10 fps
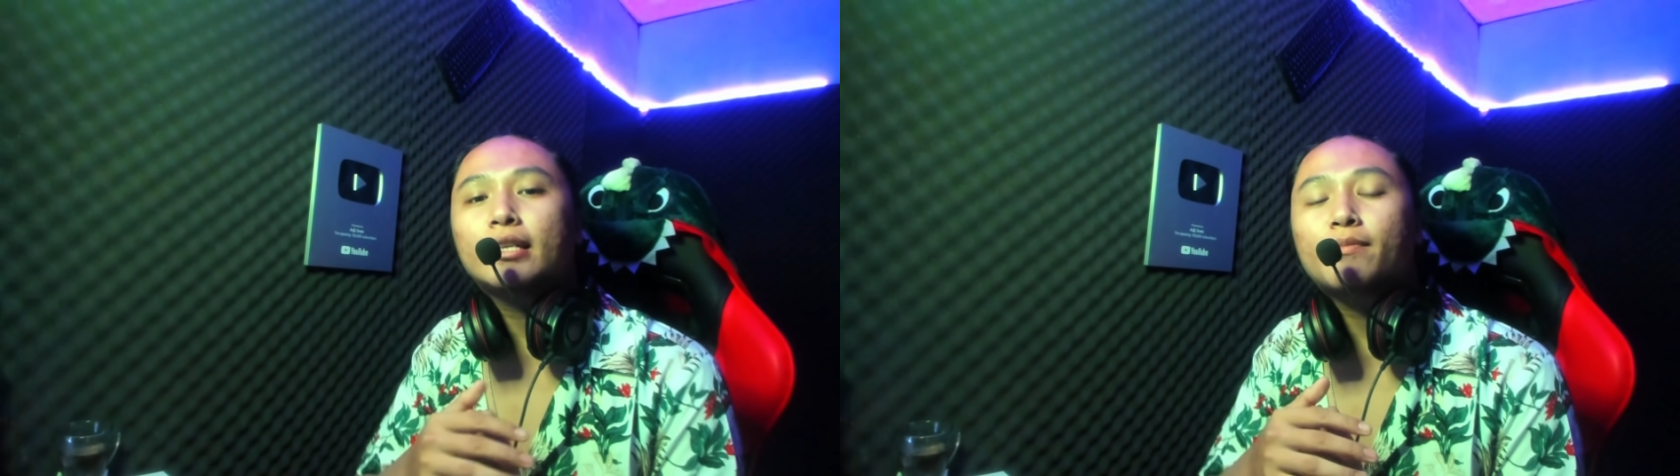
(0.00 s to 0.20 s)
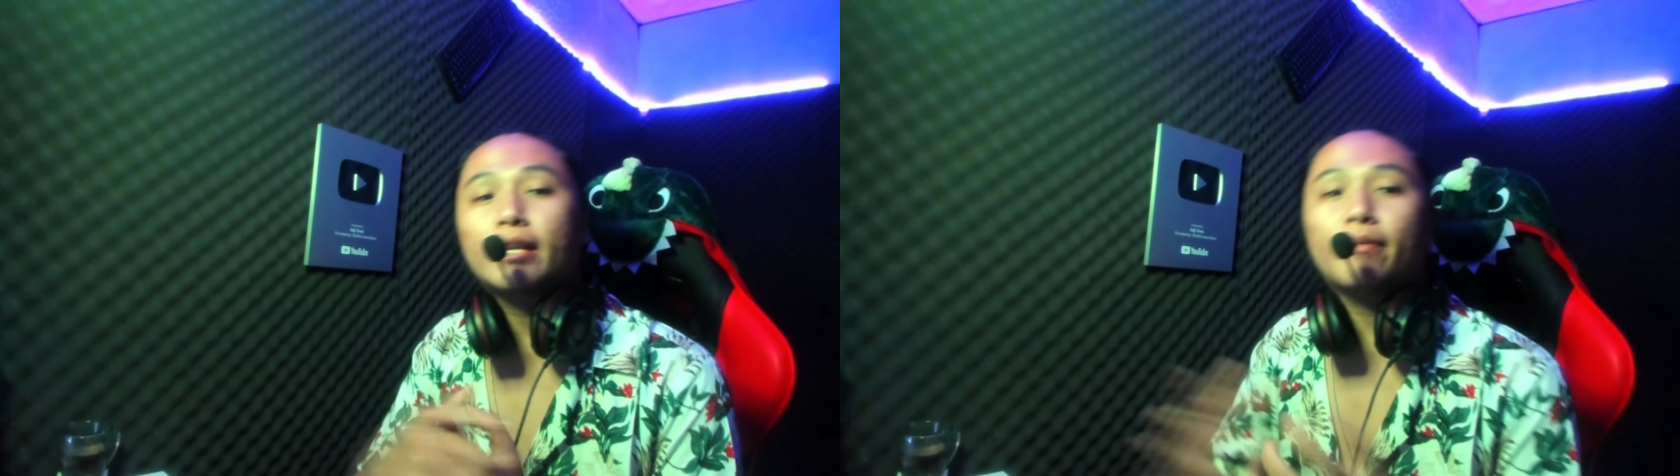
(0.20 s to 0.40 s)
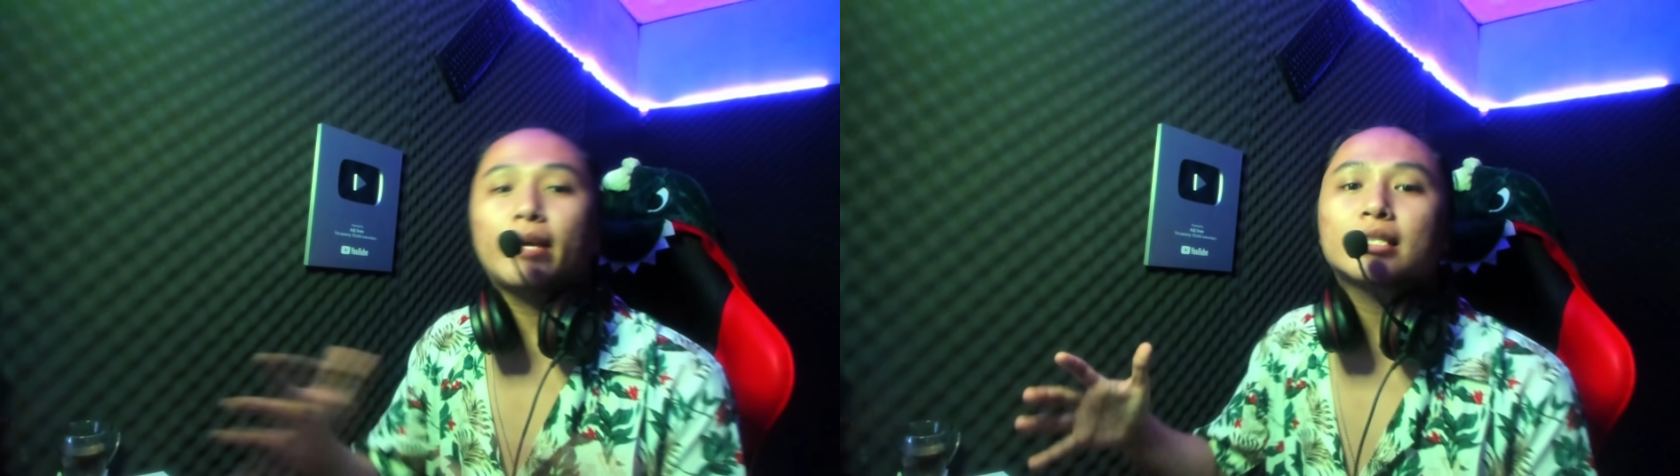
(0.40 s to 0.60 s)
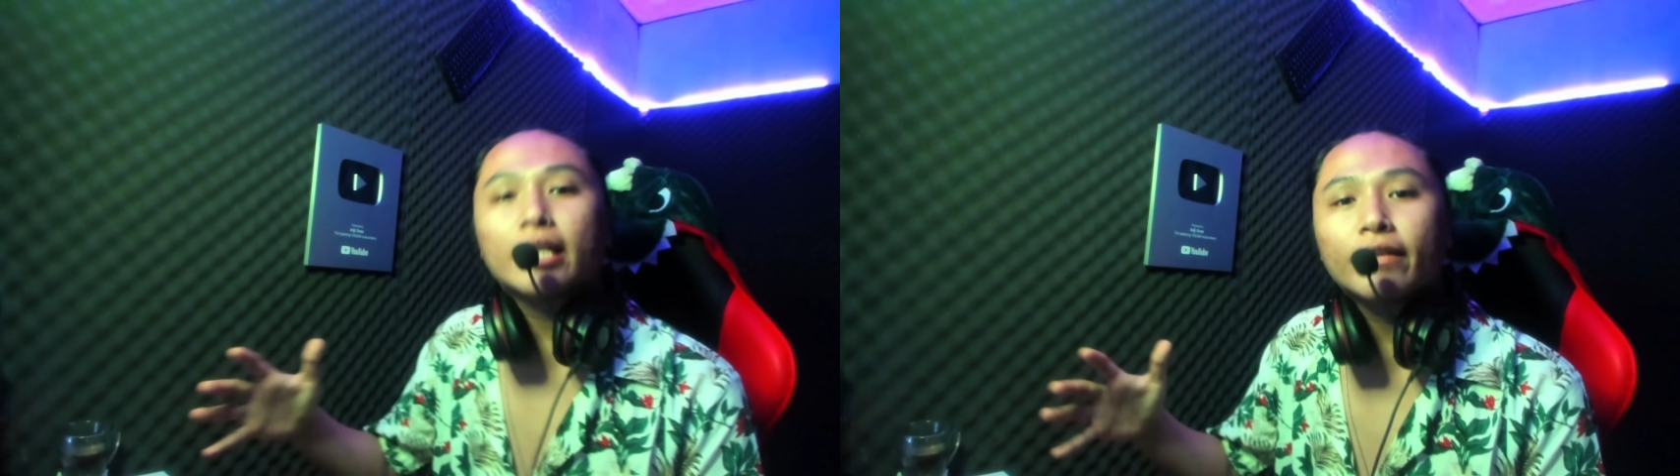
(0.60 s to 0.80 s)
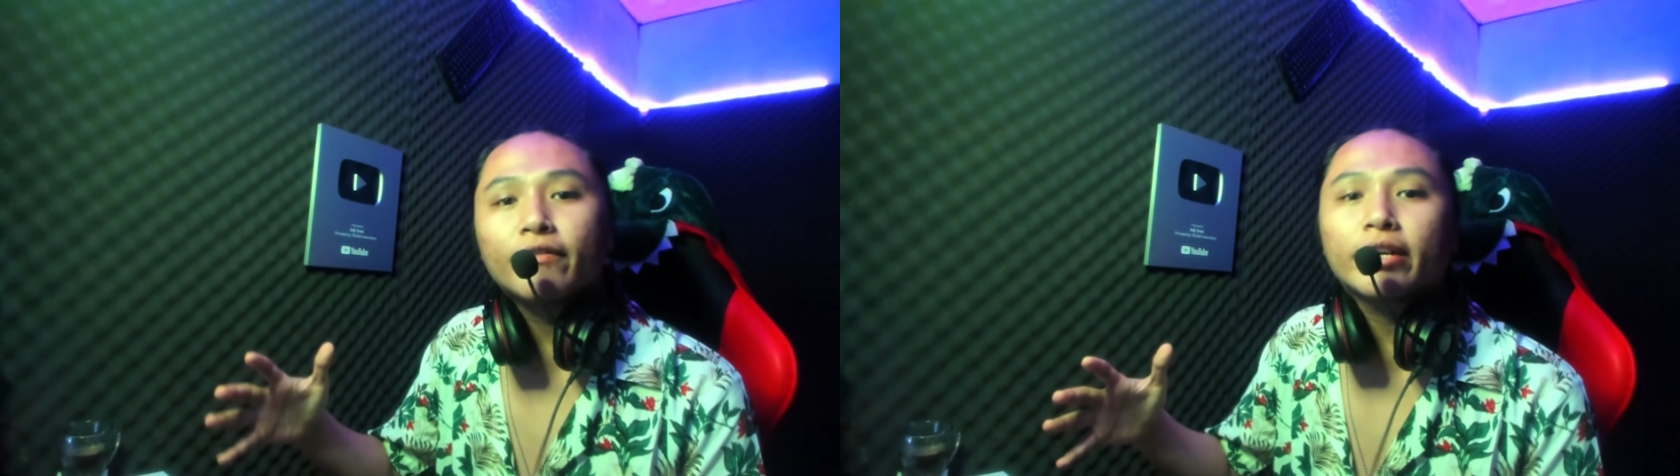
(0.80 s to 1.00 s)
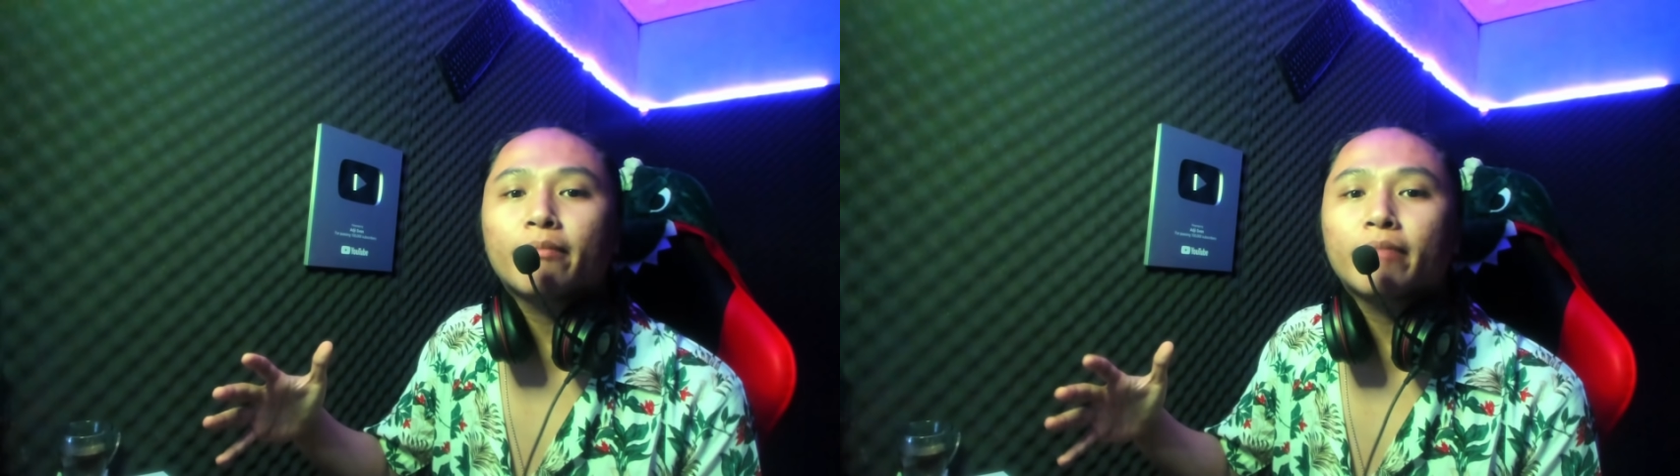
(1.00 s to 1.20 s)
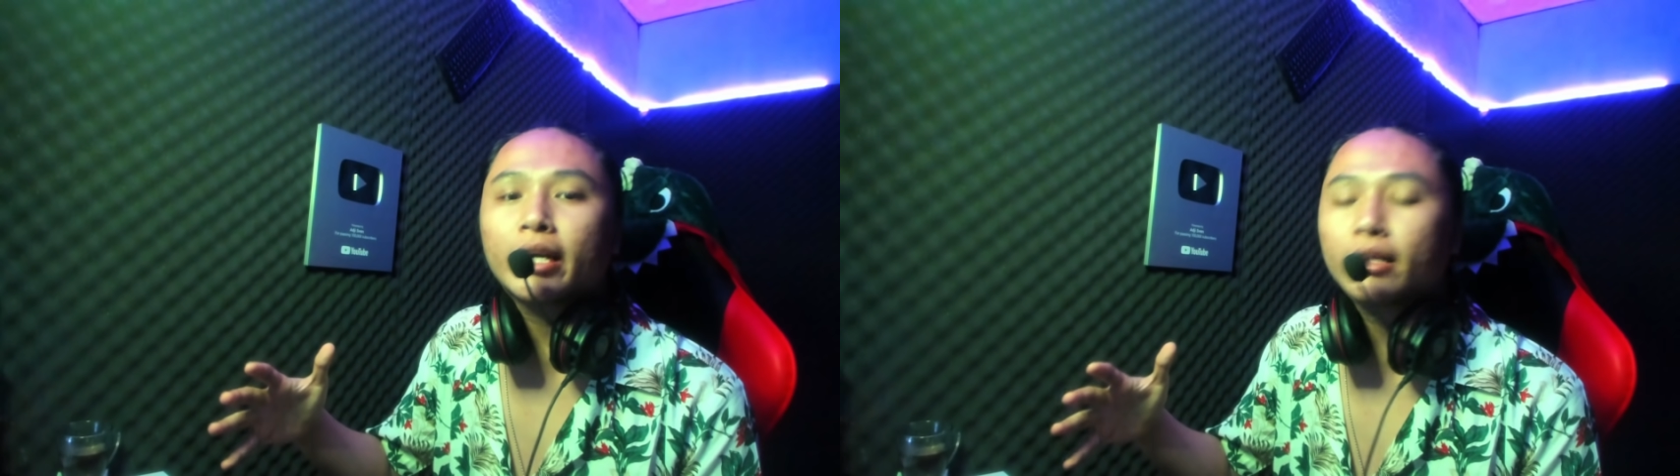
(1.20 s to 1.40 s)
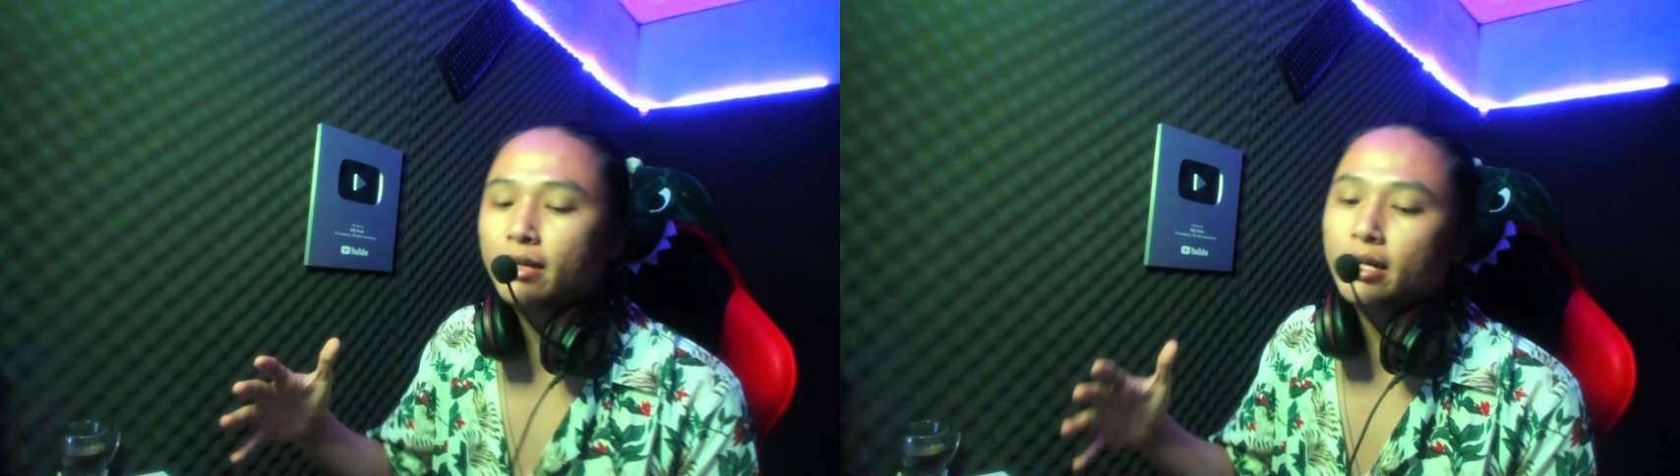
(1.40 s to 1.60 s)
Seperti biasa, review
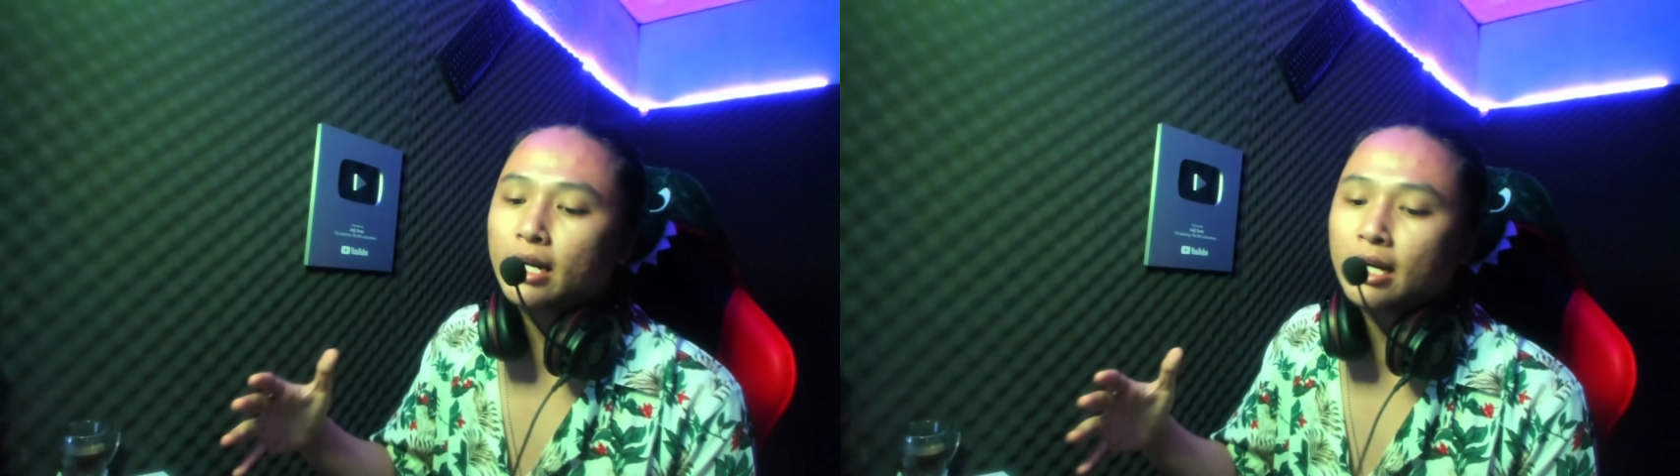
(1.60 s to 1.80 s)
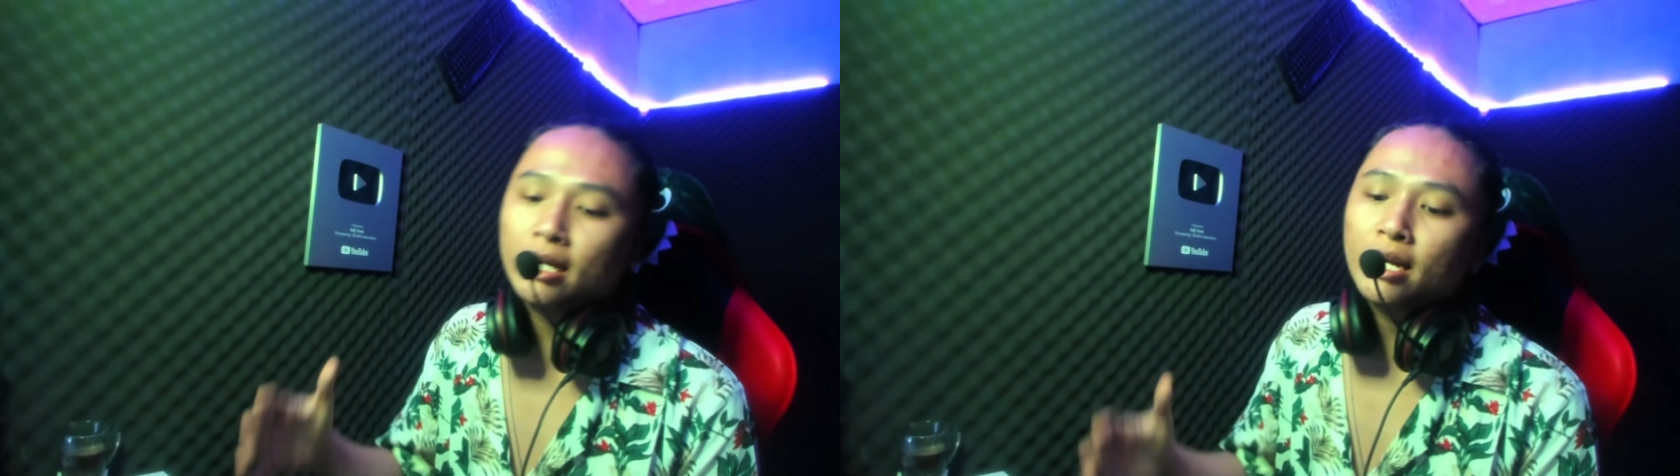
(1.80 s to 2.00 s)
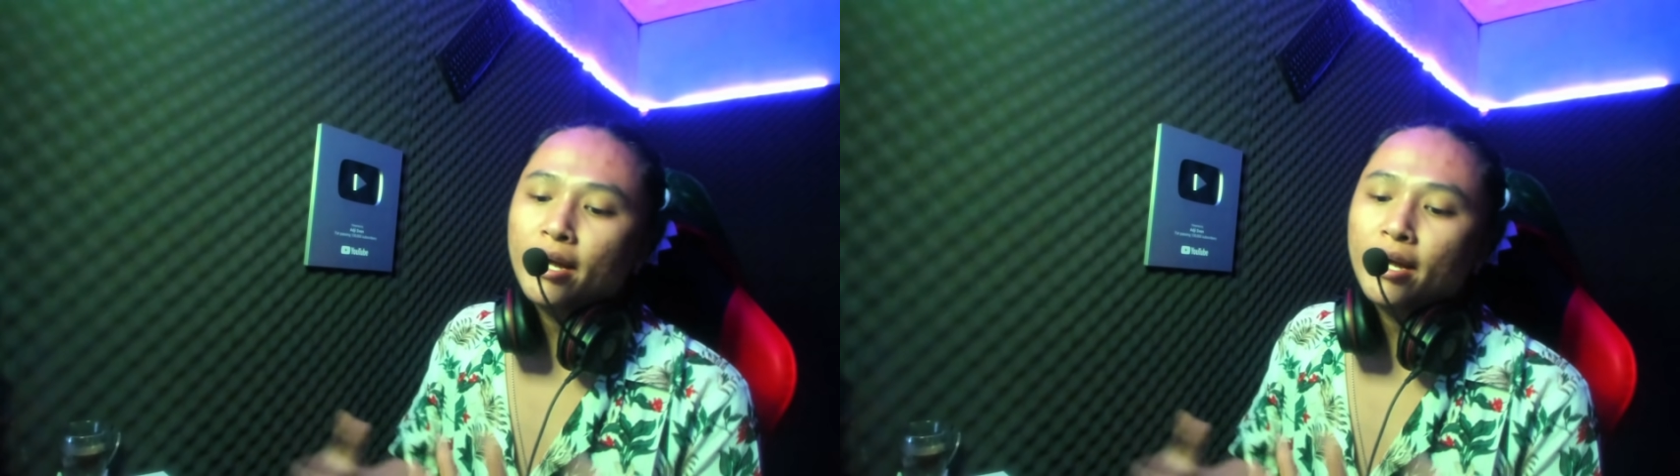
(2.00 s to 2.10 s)
gameplay itu adalah